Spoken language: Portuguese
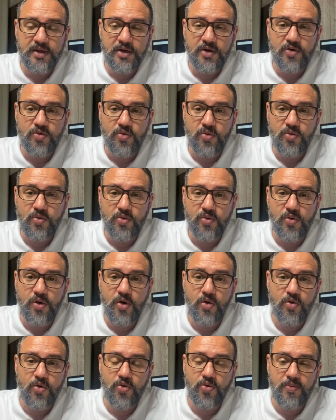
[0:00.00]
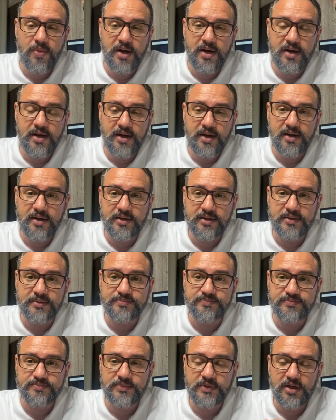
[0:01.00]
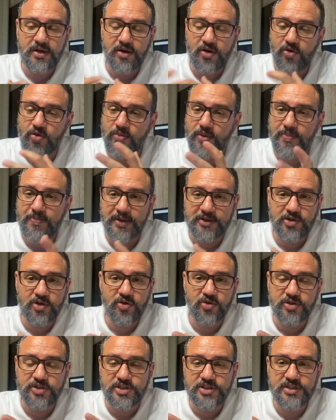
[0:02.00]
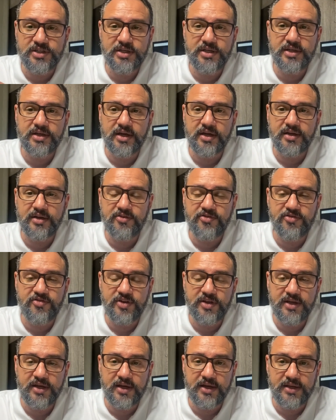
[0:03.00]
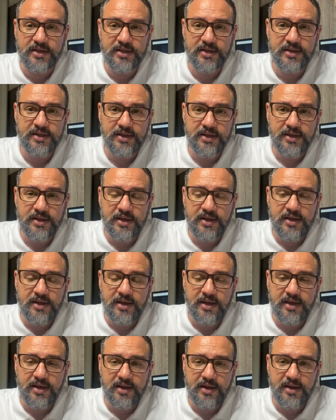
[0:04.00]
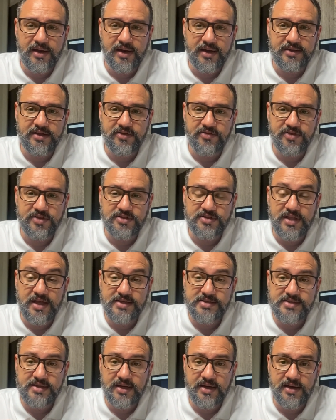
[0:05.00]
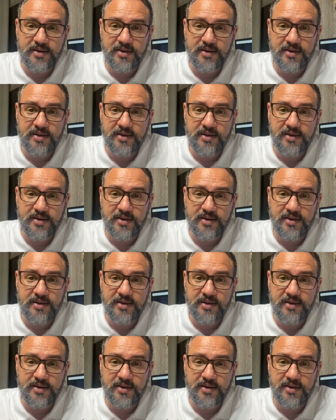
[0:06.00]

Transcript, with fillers: com alguma, alguma patologia, enfim, aí, é, a devido dessa